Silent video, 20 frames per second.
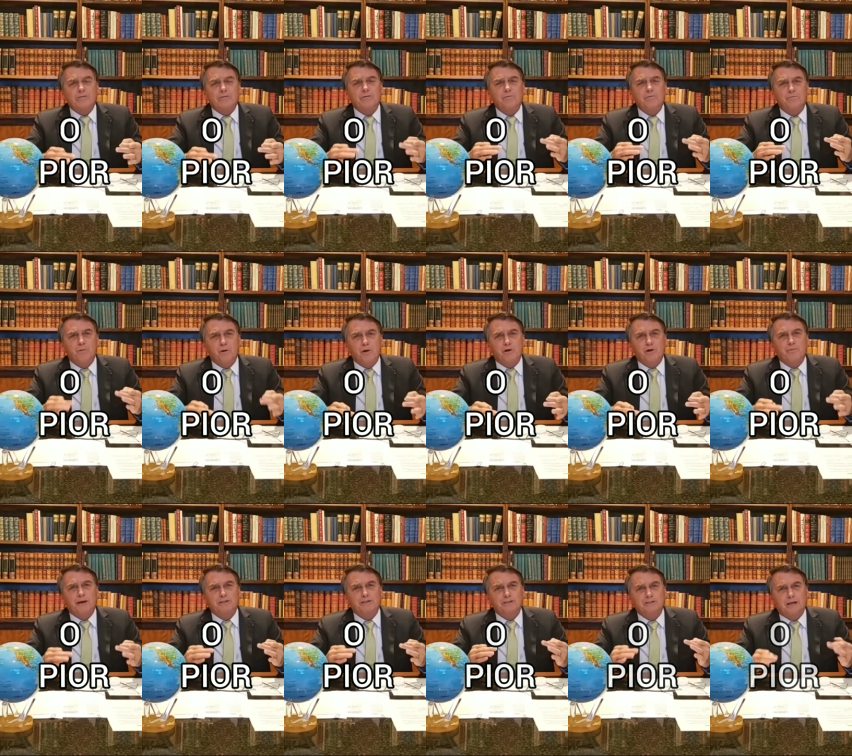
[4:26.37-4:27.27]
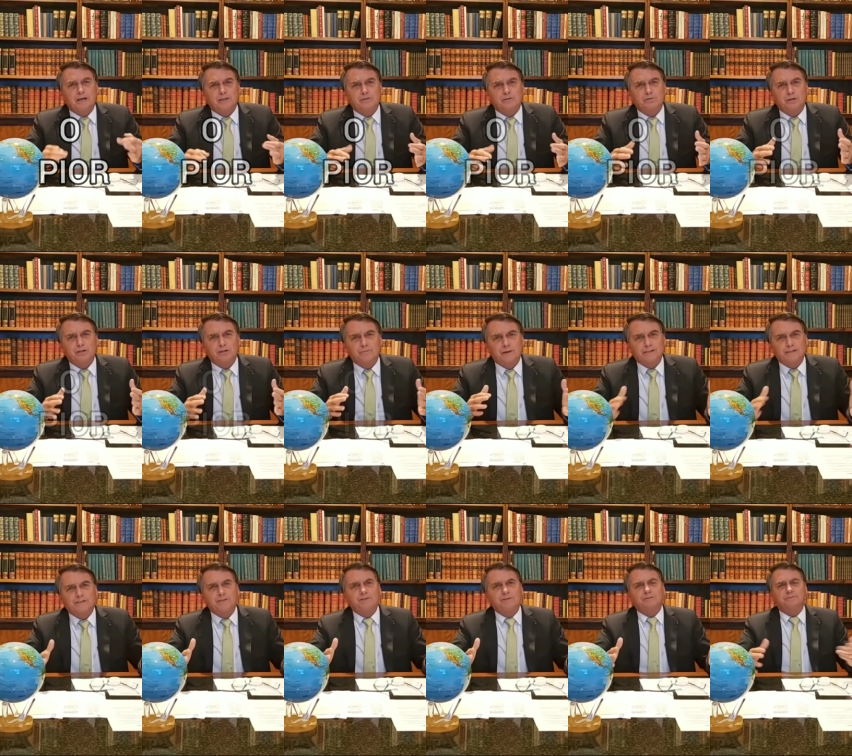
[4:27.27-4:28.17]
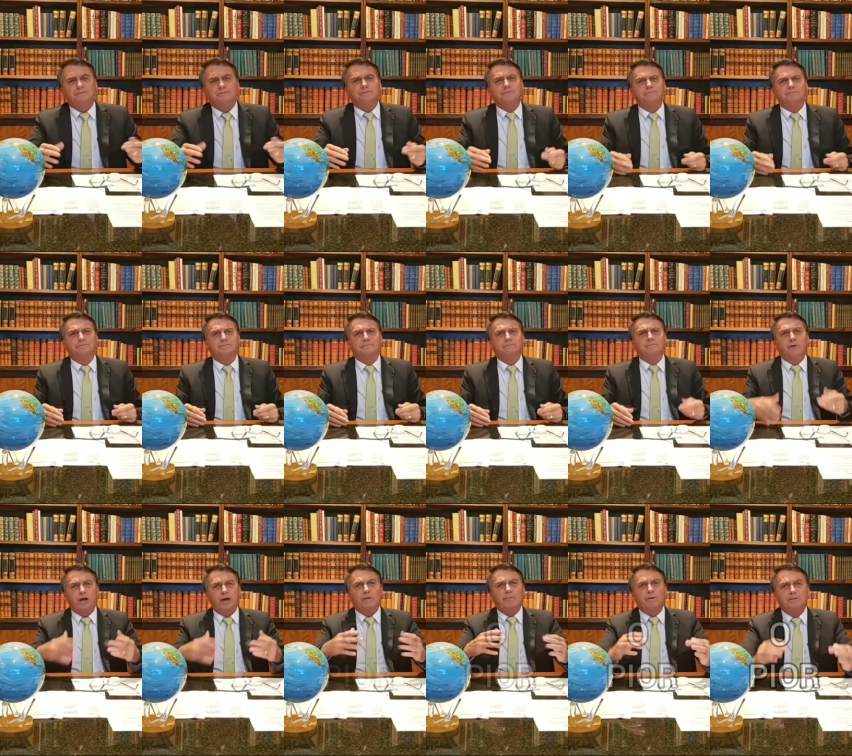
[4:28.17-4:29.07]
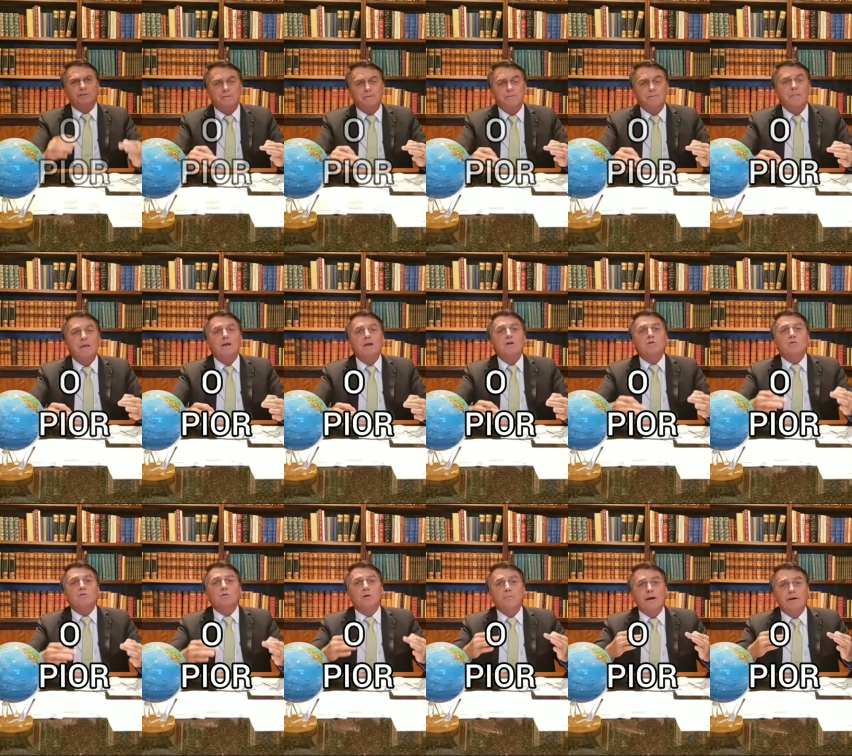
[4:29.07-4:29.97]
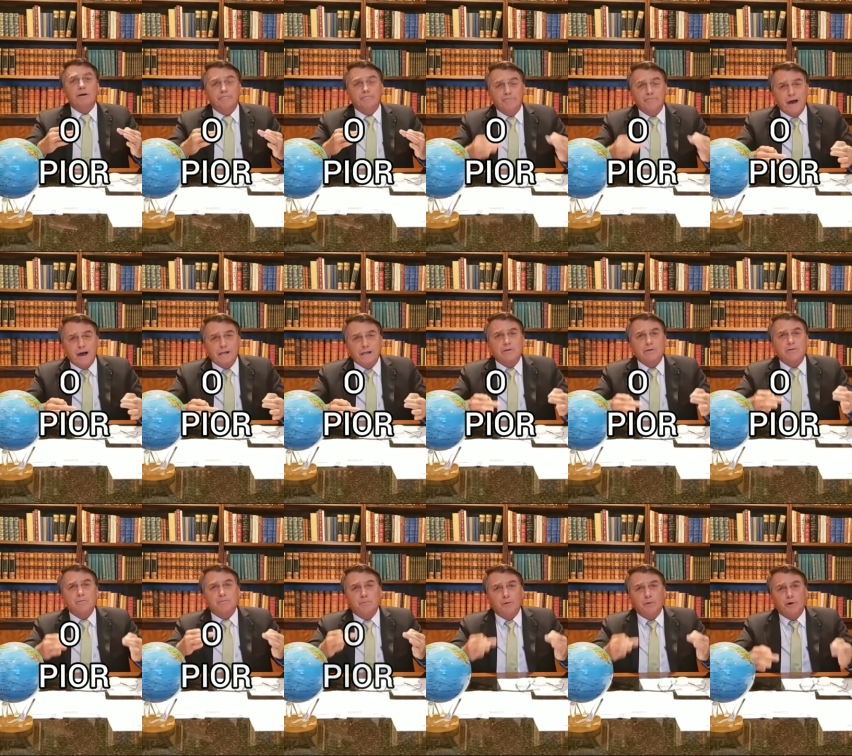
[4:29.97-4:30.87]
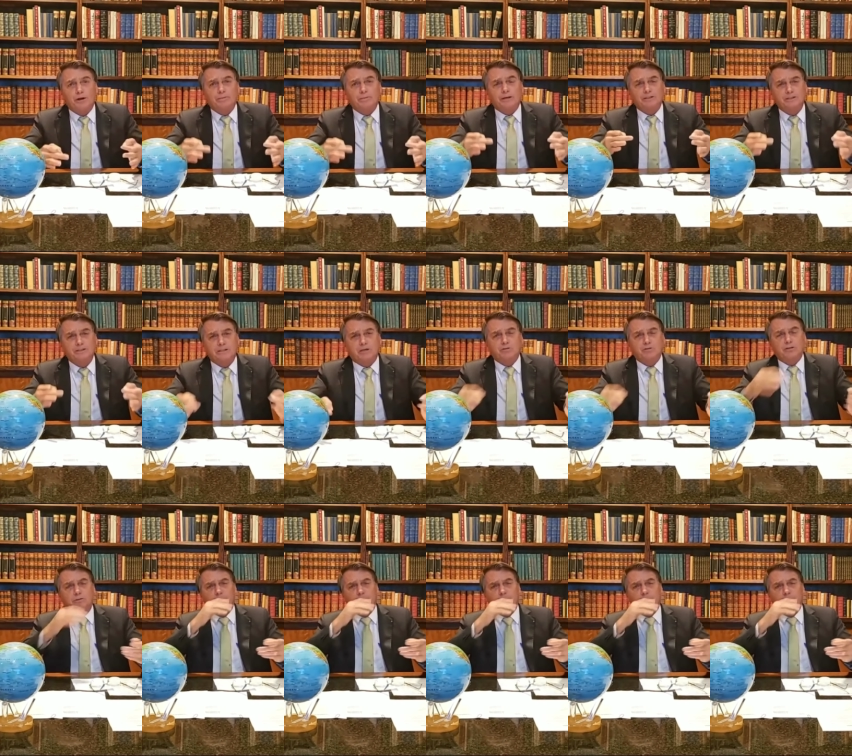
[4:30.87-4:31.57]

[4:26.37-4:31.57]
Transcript: impor uma ditadura no Brasil? Vou repetir. Como é fácil impor uma ditadura no